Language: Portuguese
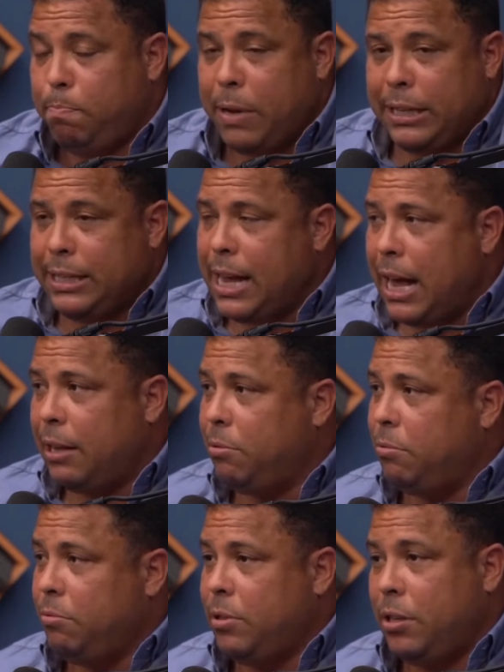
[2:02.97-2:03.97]
do
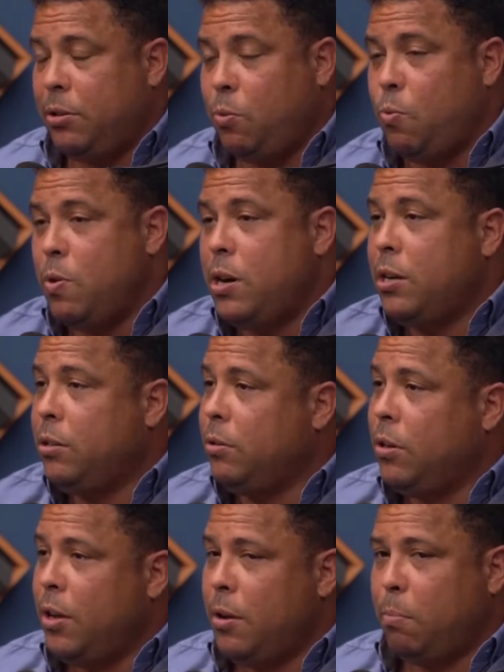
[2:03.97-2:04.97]
passado, não sei de
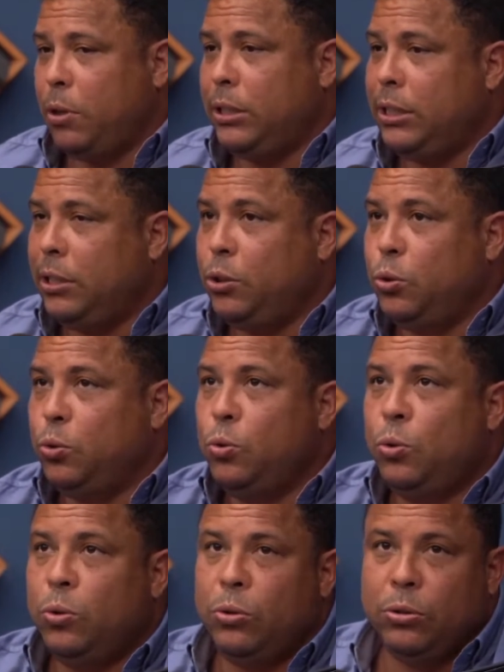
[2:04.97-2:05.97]
quando, pode ser
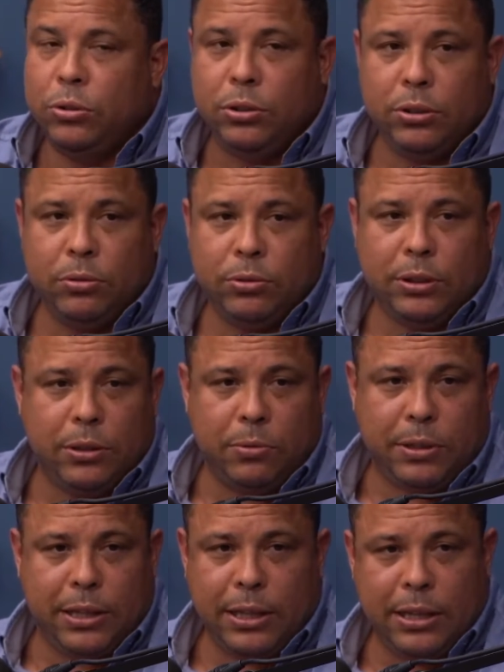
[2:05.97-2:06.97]
juros de não sei o
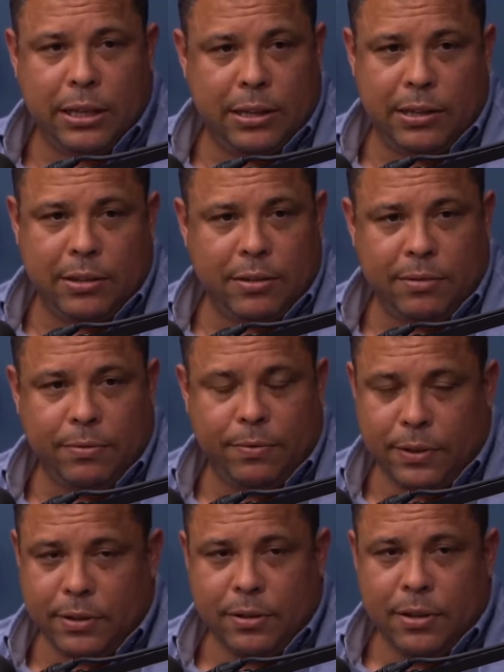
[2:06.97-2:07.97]
quê,
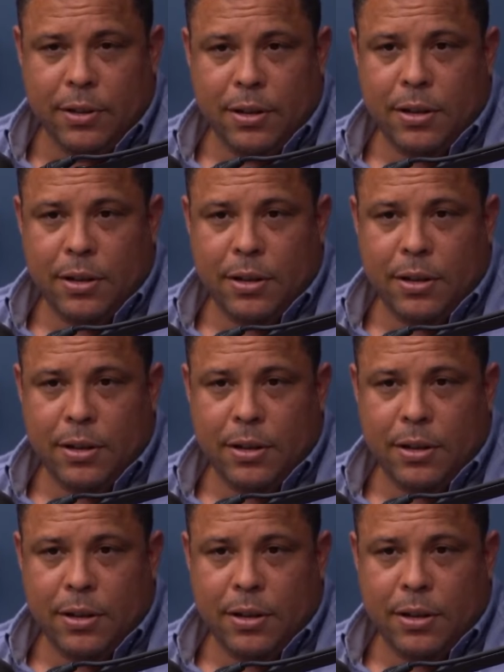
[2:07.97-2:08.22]
enfim, Entendi.